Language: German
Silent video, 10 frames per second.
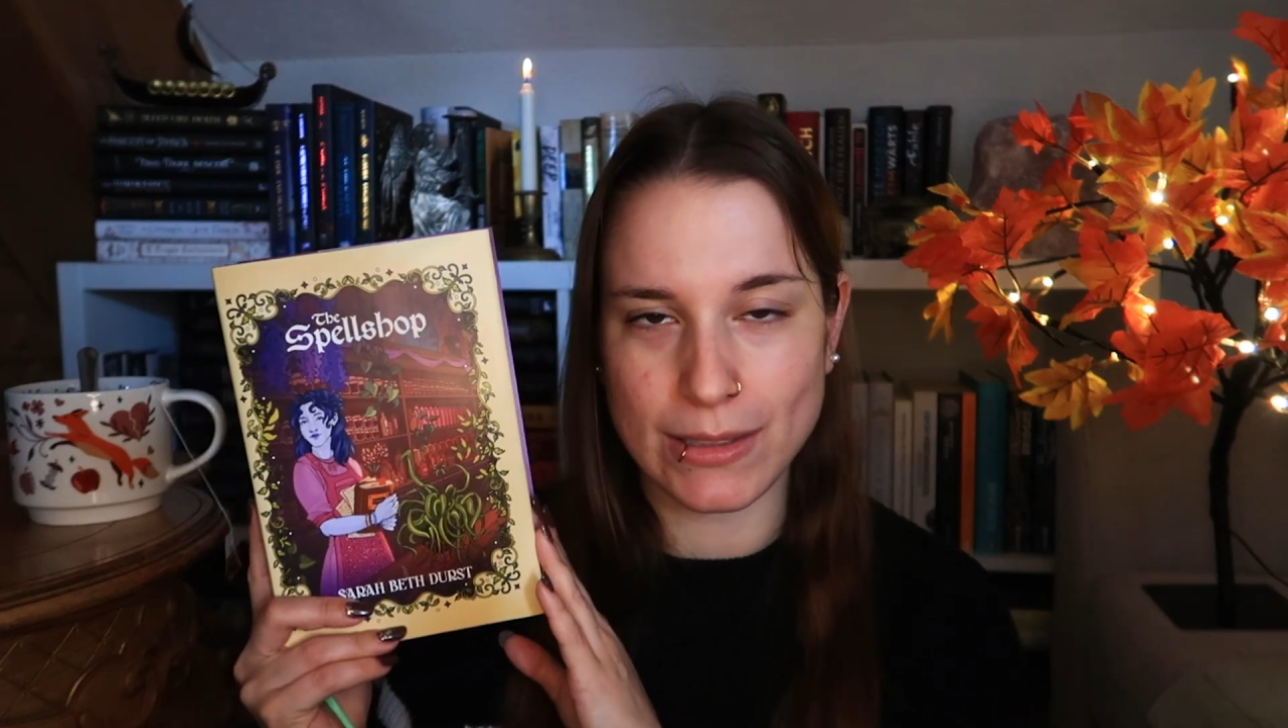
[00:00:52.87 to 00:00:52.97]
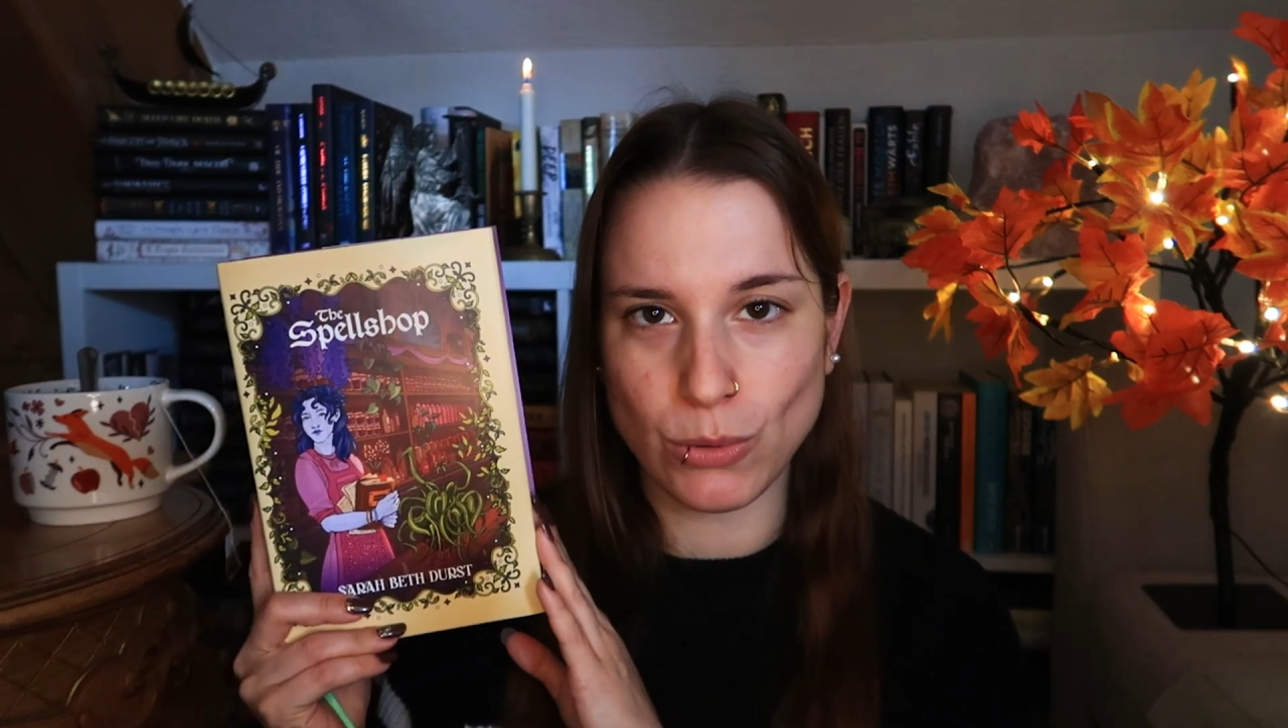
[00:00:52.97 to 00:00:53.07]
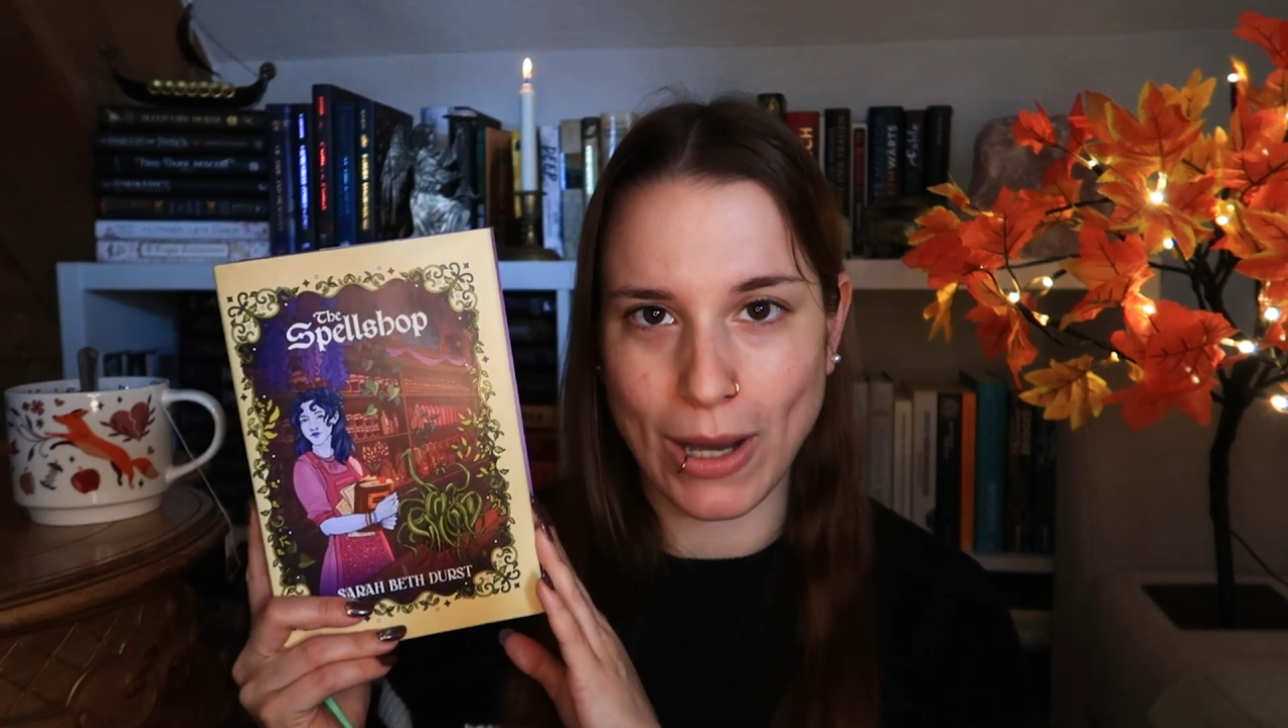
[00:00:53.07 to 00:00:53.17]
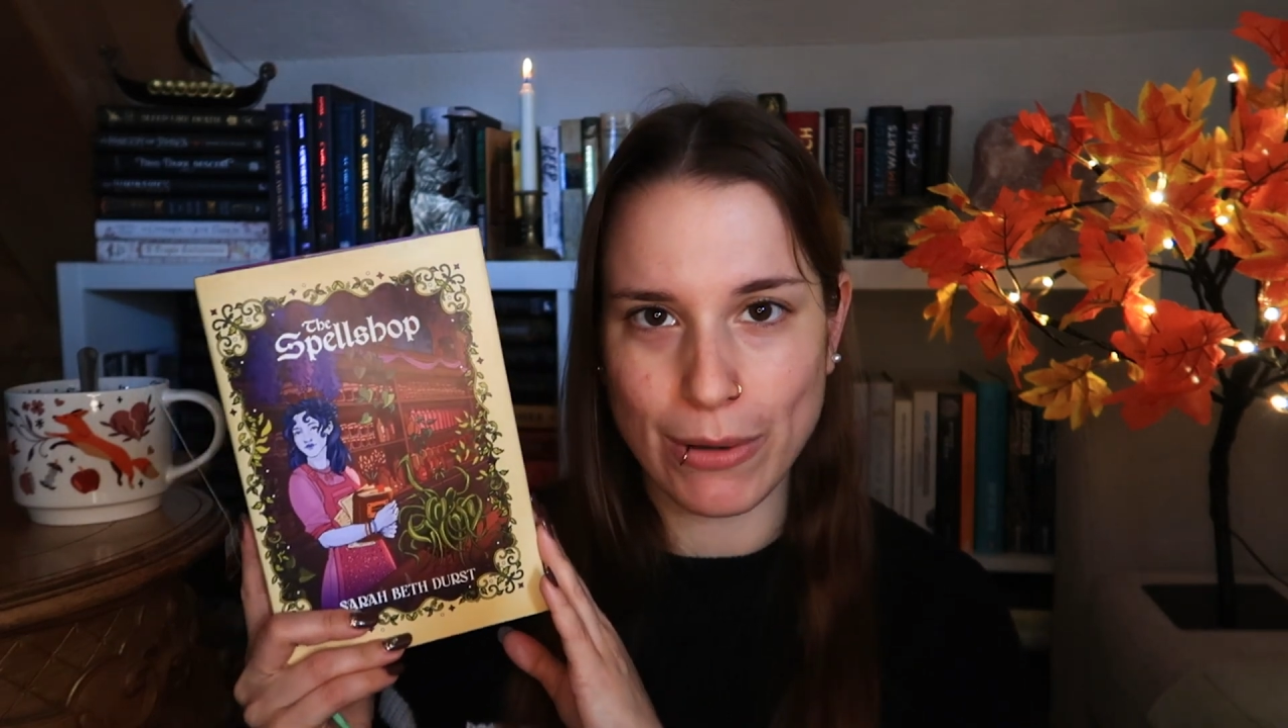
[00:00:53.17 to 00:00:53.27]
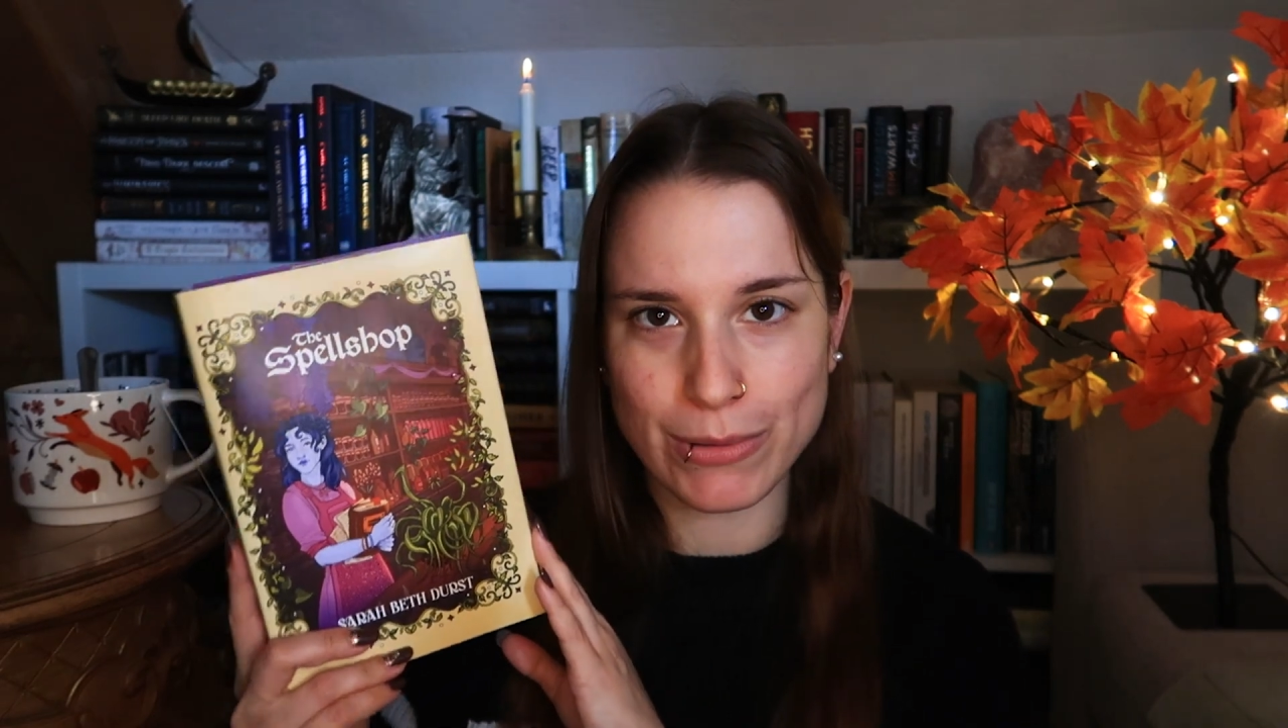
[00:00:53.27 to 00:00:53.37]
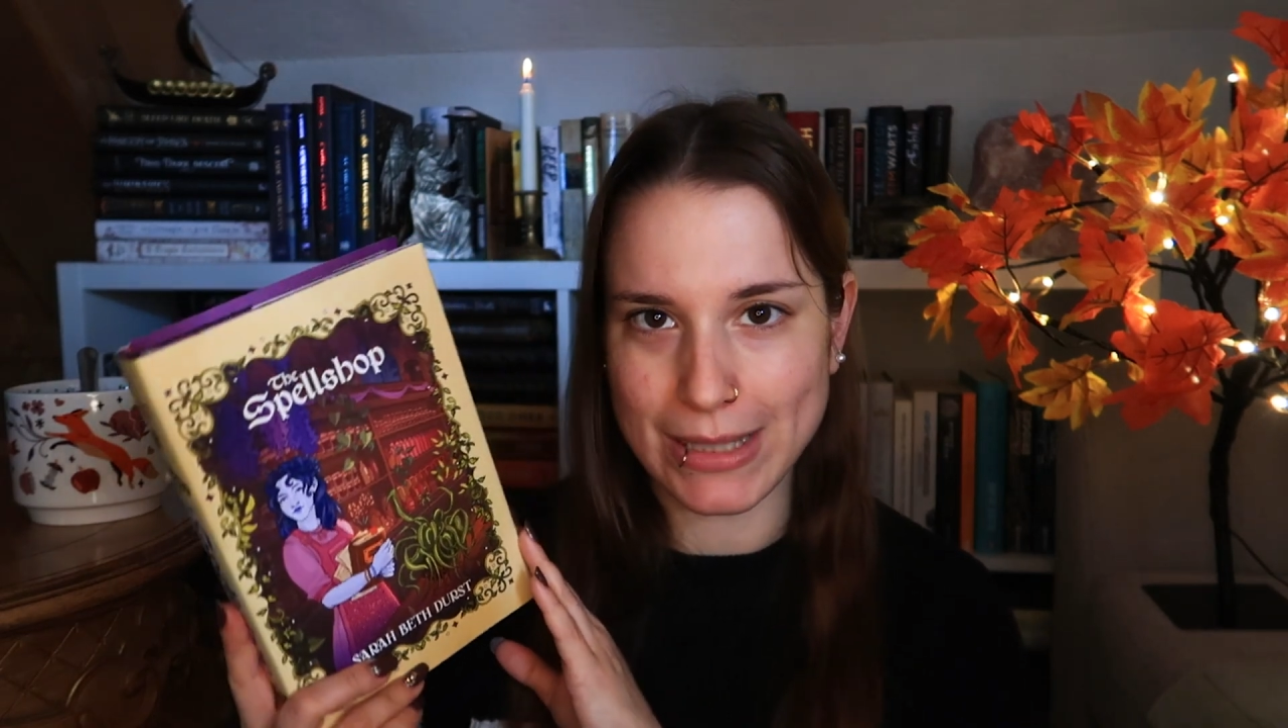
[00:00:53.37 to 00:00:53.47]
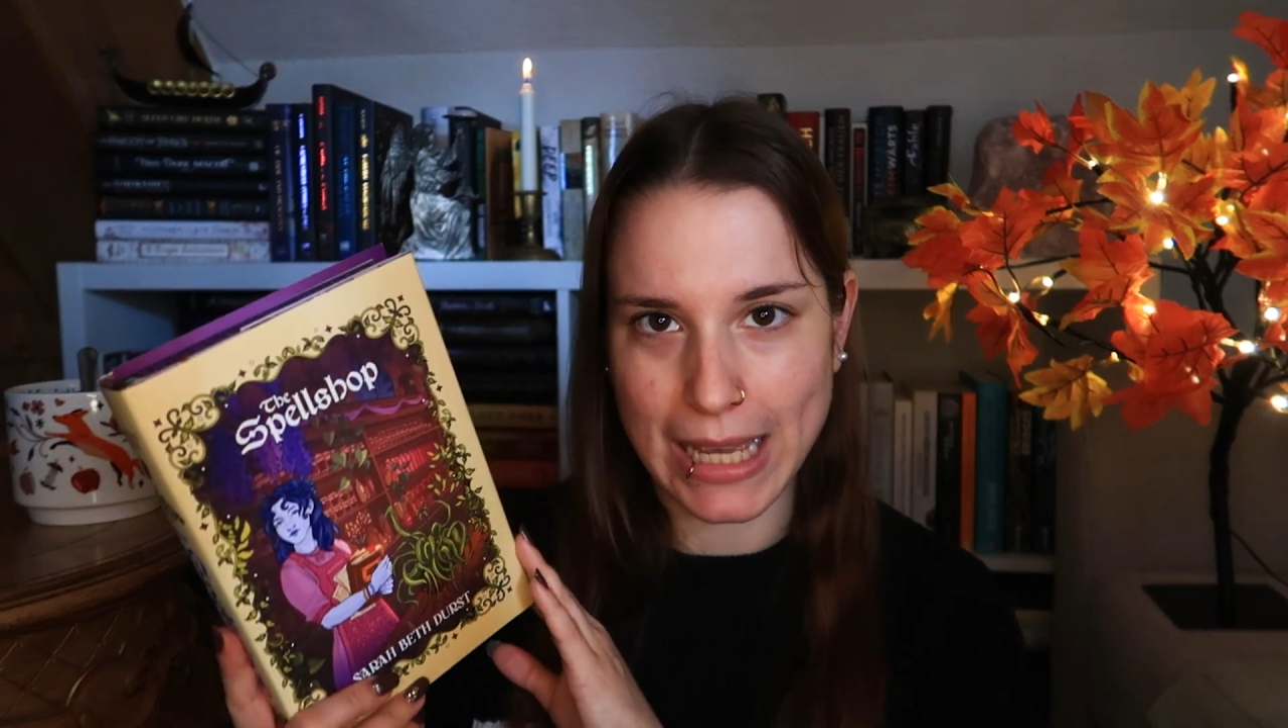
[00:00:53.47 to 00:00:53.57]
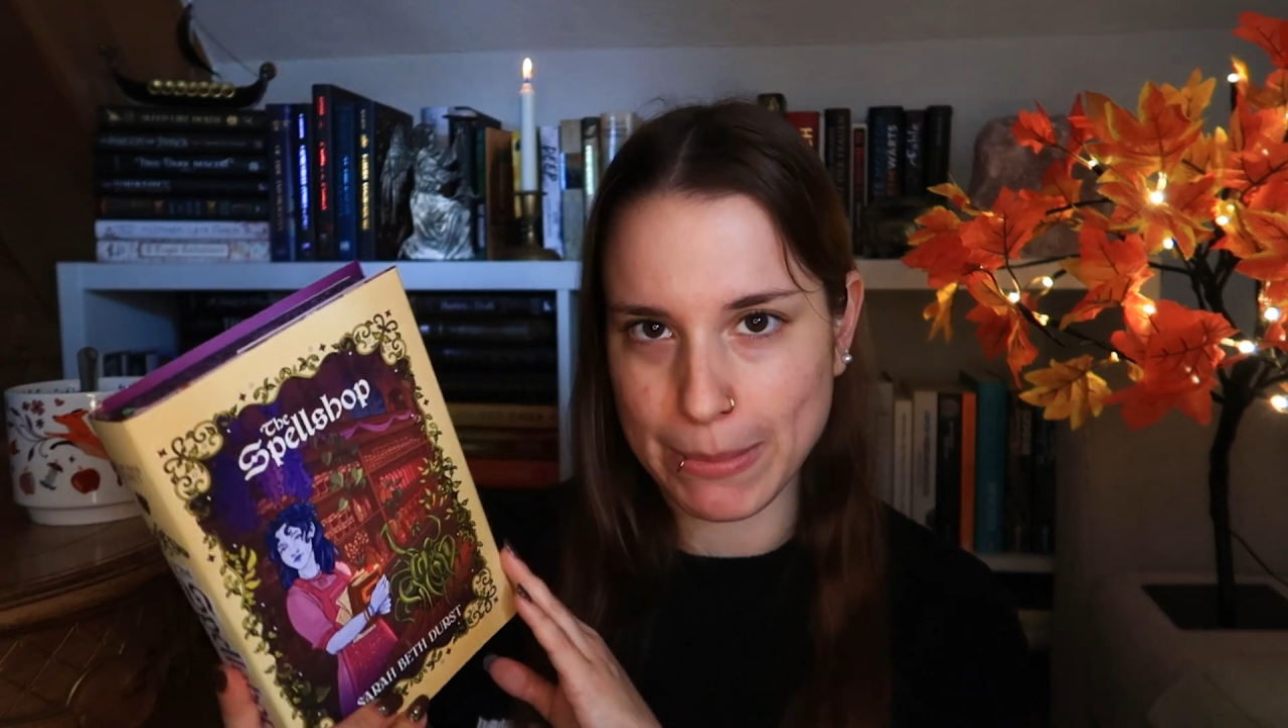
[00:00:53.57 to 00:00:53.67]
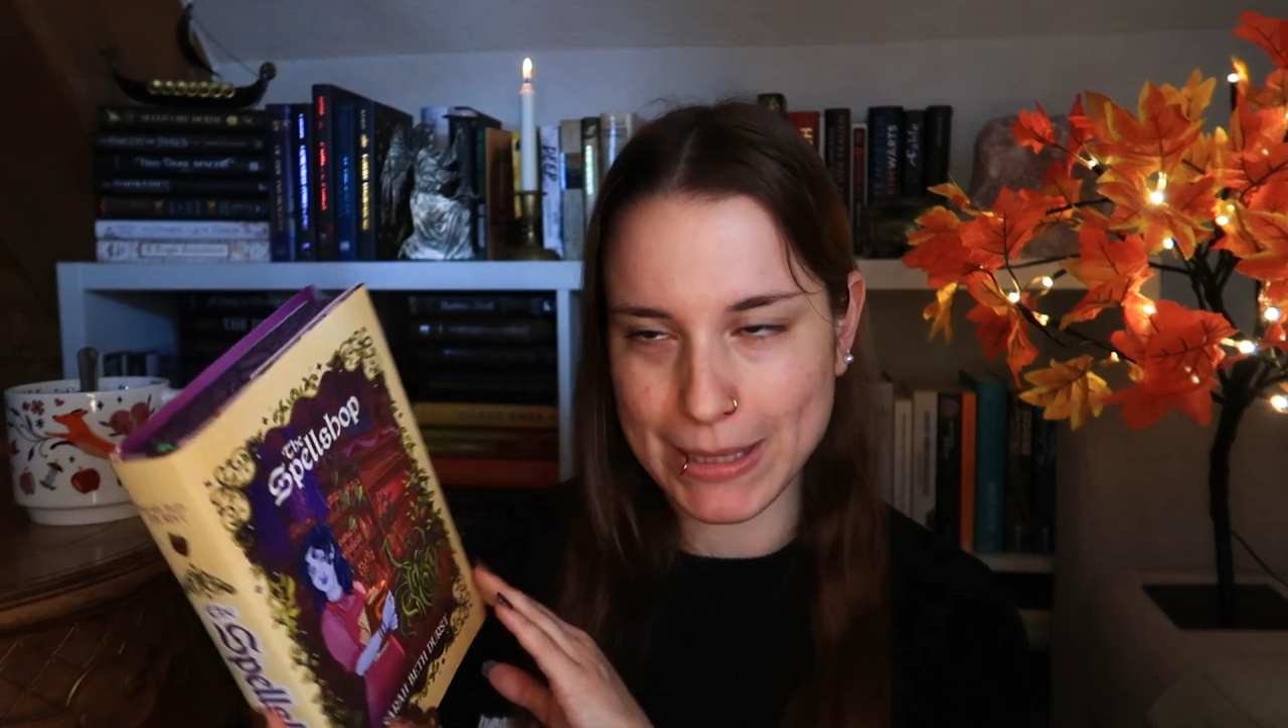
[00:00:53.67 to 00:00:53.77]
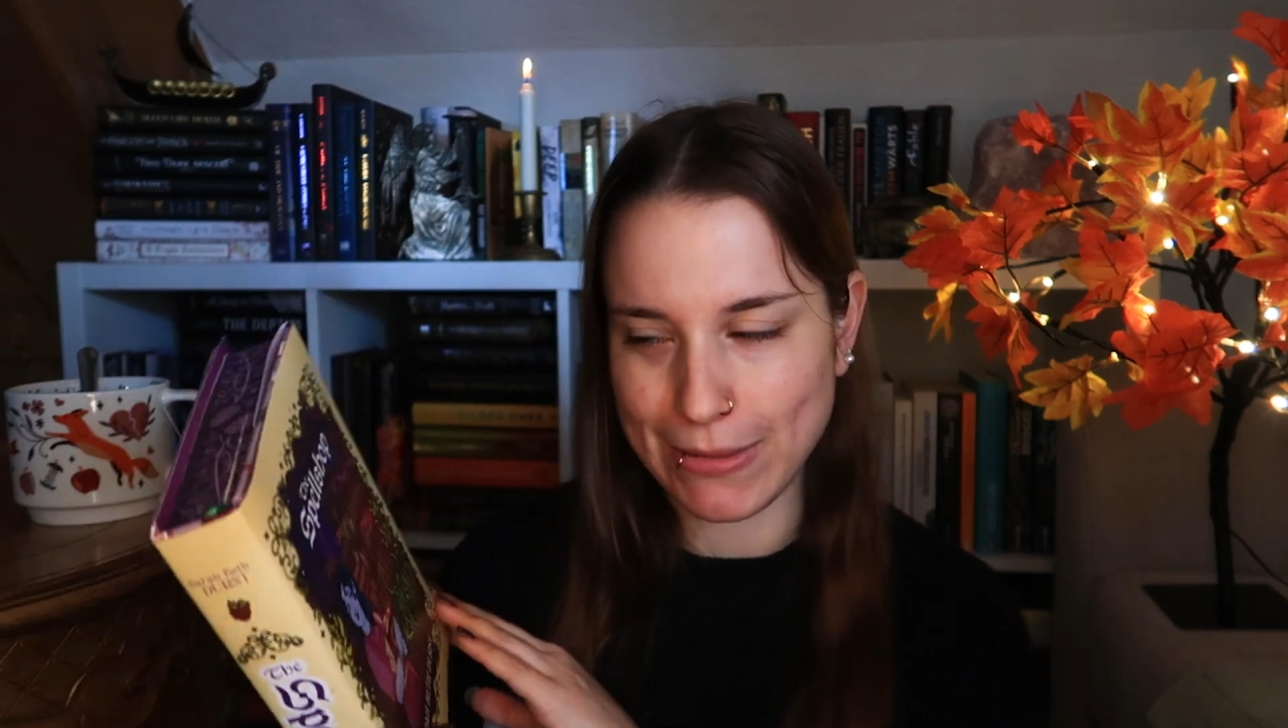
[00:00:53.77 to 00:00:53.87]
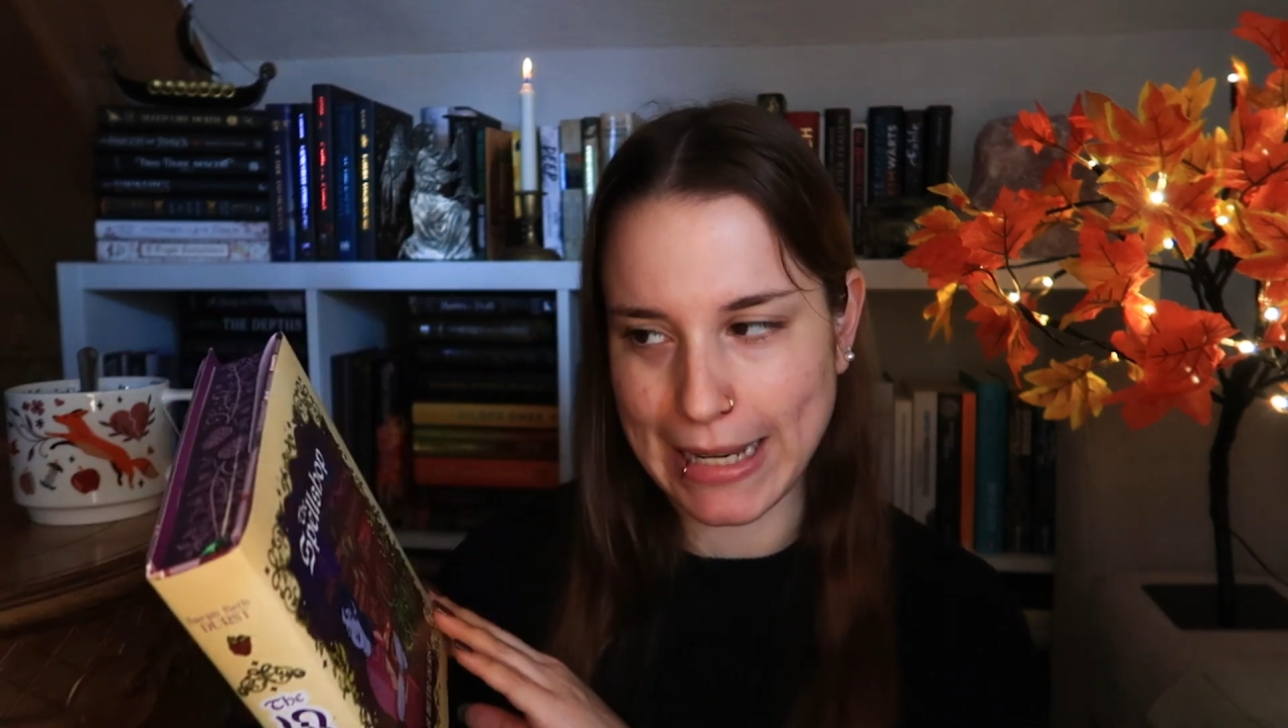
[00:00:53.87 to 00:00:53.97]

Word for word: so aus und ihr habt sie